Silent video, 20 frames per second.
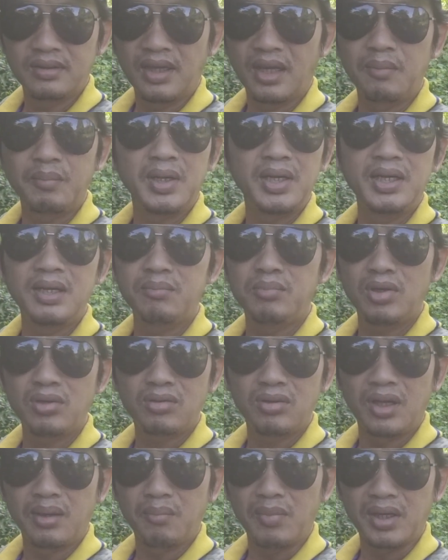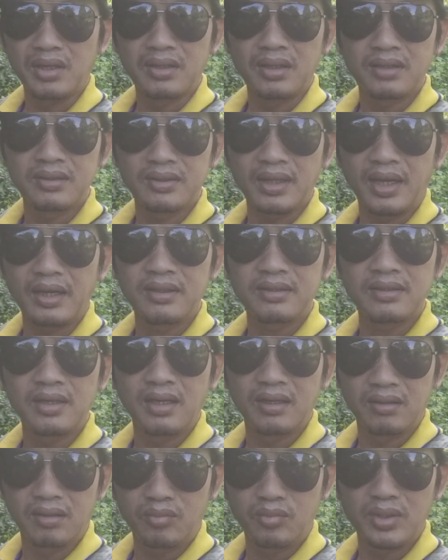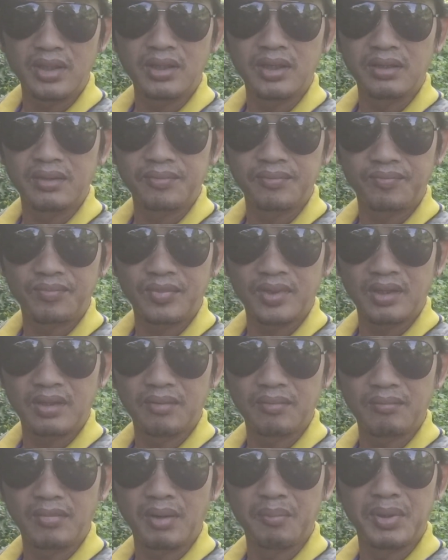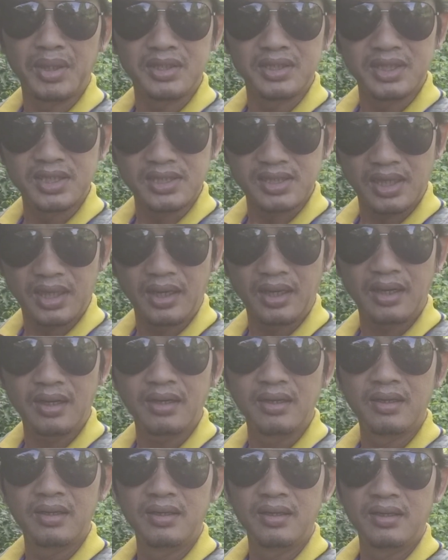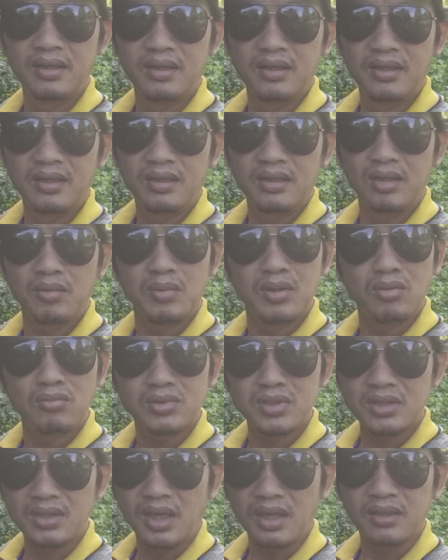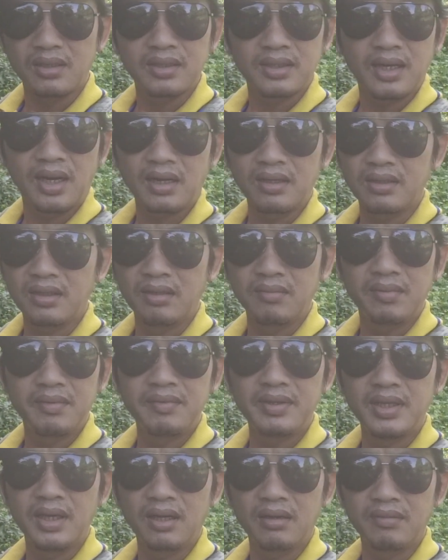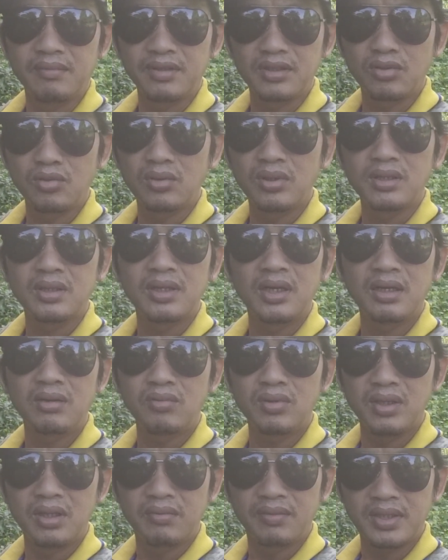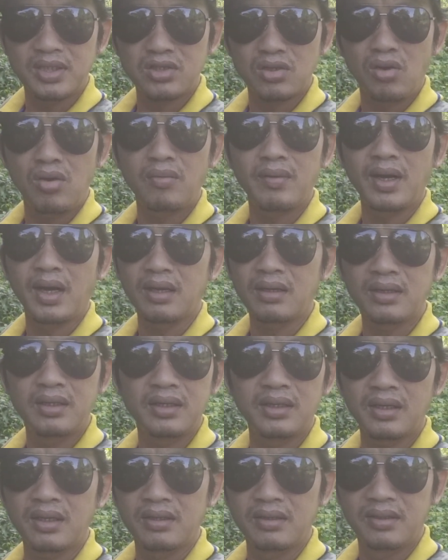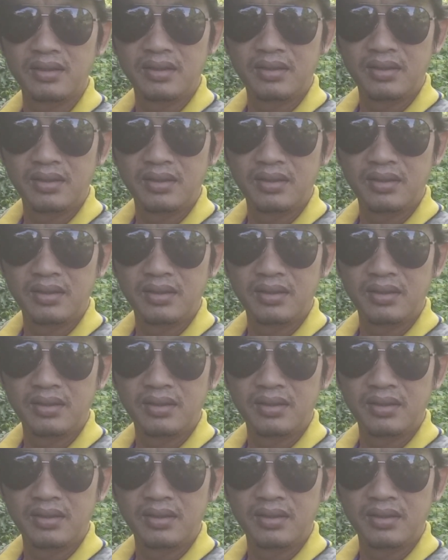tải mấy clip đó tôi làm bằng chứng tải hết trơn rồi quý vị ơi mà mình chia sẻ nếu mà đúng sự thật thì cần gì mà bây giờ mà tôi lên tiếng quý vị phải xóa phải ẩn đi ha